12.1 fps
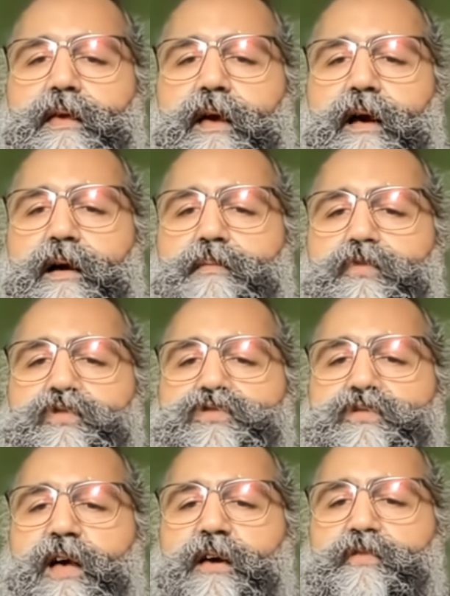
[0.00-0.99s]
क्या हम
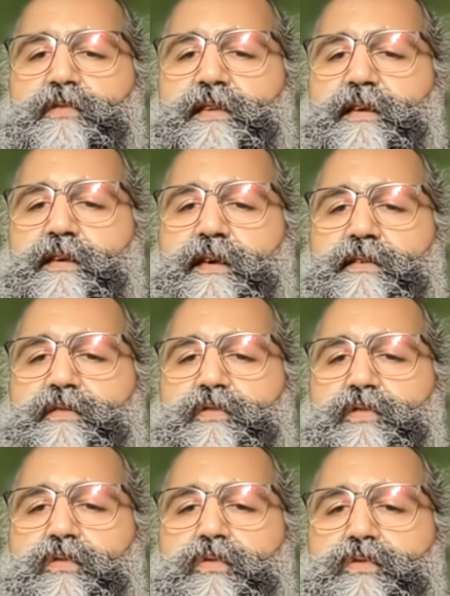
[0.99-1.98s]
ओशो टारो से येस
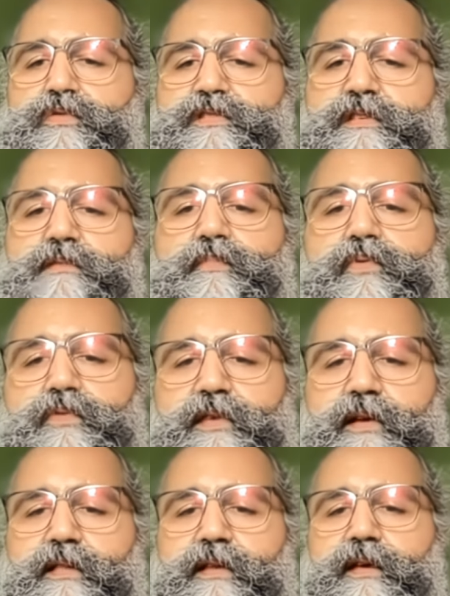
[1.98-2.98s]
और नो क्वेश्चन पूछ
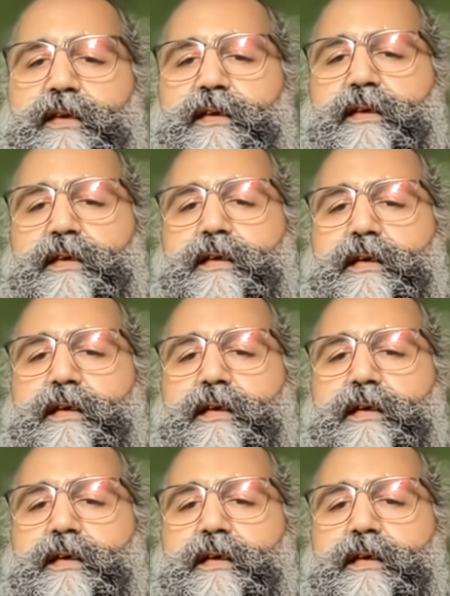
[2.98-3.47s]
सकते हैं